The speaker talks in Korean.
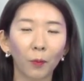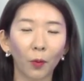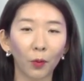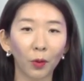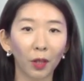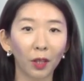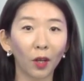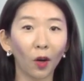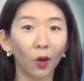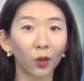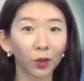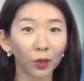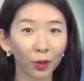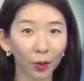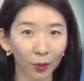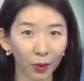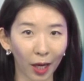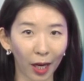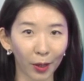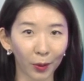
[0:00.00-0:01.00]
본인이 어느
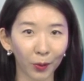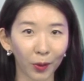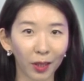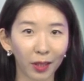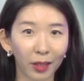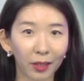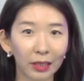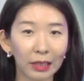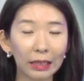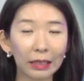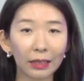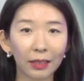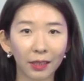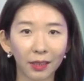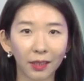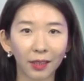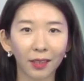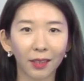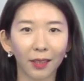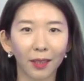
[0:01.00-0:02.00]
정도 알고 있는지
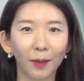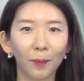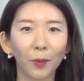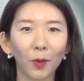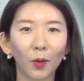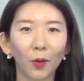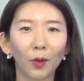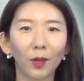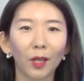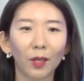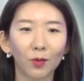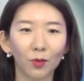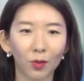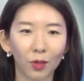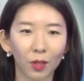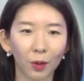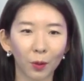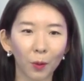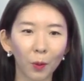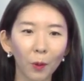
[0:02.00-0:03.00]
지식을 표현해
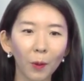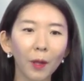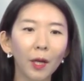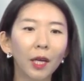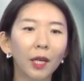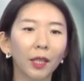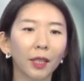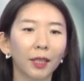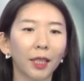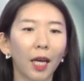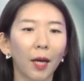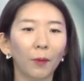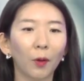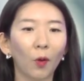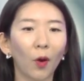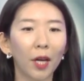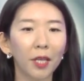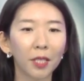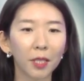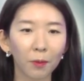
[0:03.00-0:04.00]
주시고 그 다음에
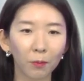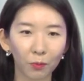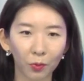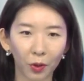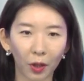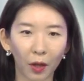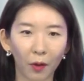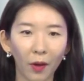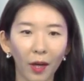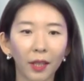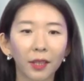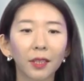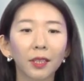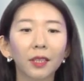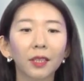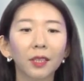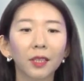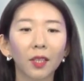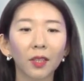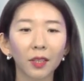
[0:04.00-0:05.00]
관심 분야와
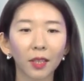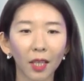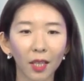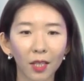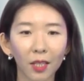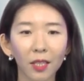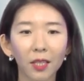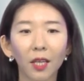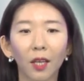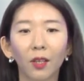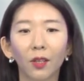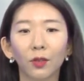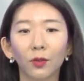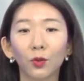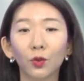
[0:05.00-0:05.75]
특정된 어,